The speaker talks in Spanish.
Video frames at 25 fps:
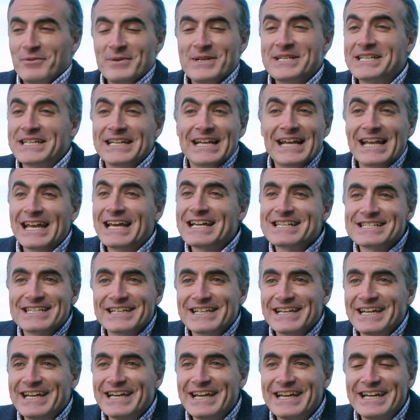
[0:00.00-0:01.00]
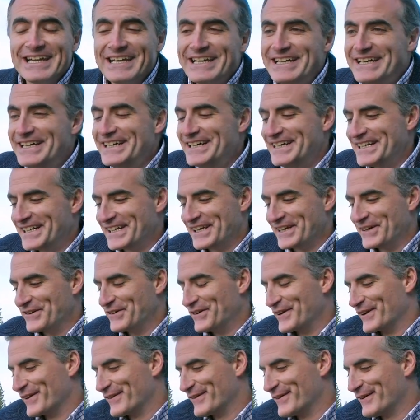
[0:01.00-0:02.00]
dormirse en clase,
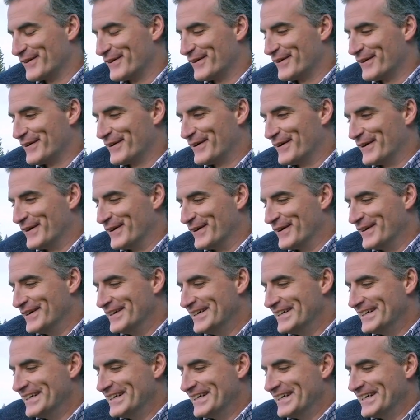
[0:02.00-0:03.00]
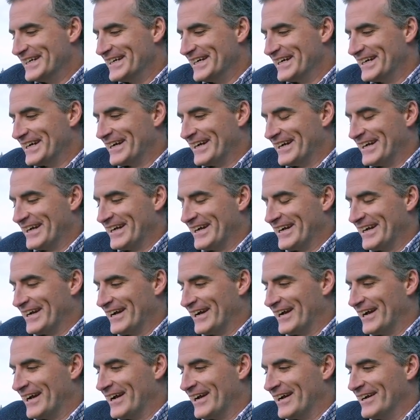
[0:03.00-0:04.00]
recuerdo...
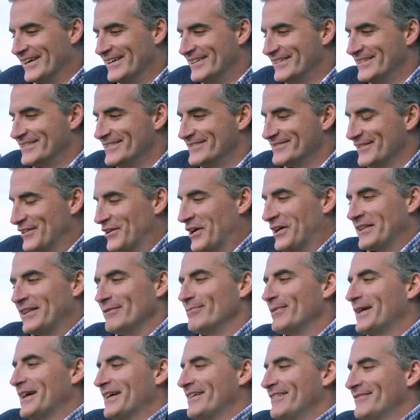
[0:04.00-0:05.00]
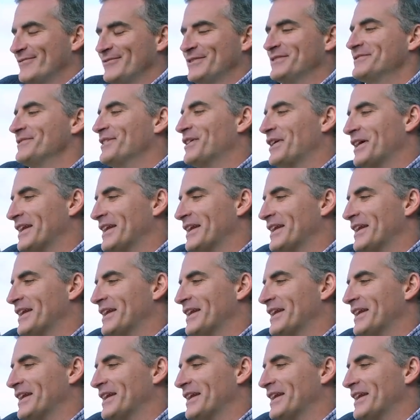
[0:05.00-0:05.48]
Eh, bueno, las típicas. Pues, no,